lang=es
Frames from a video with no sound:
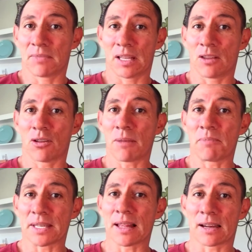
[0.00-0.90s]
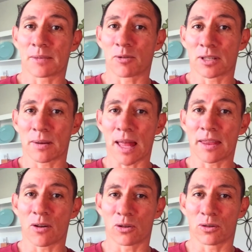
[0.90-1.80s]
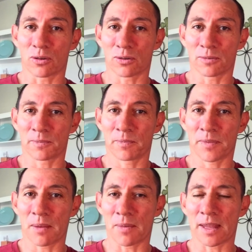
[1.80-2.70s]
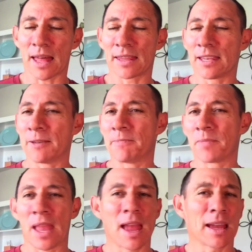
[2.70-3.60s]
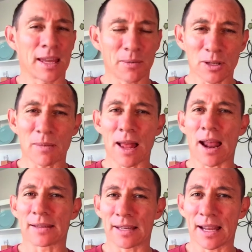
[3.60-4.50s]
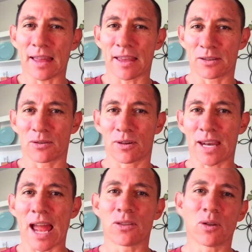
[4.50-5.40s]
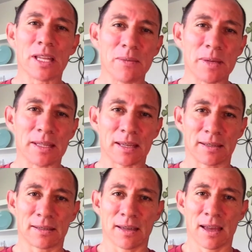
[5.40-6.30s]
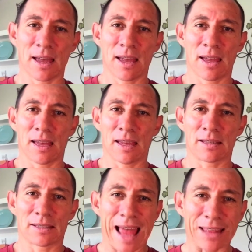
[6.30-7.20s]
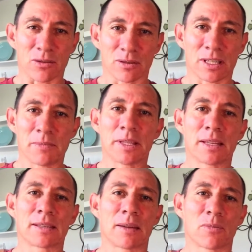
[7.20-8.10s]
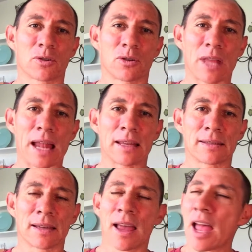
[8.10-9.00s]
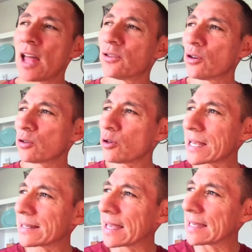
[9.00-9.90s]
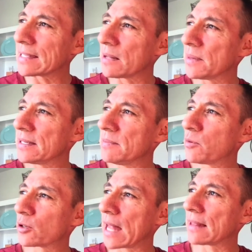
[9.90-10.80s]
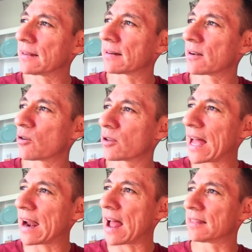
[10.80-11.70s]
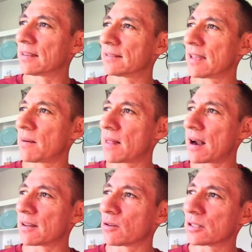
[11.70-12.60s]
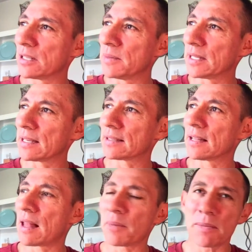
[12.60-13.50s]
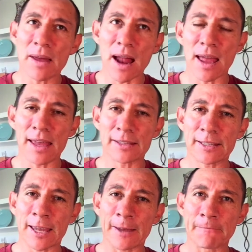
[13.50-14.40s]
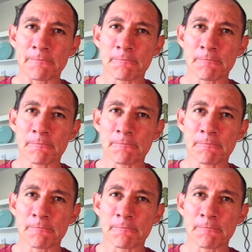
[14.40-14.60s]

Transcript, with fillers: dónde empieza la responsabilidad de otros, ¿verdad? Y queremos hablar acerca de eso, creando límites eh, sanos, límites emocionales. Dos cosas que es tal vez importante recordar antes de hablar de los límites. La primera es que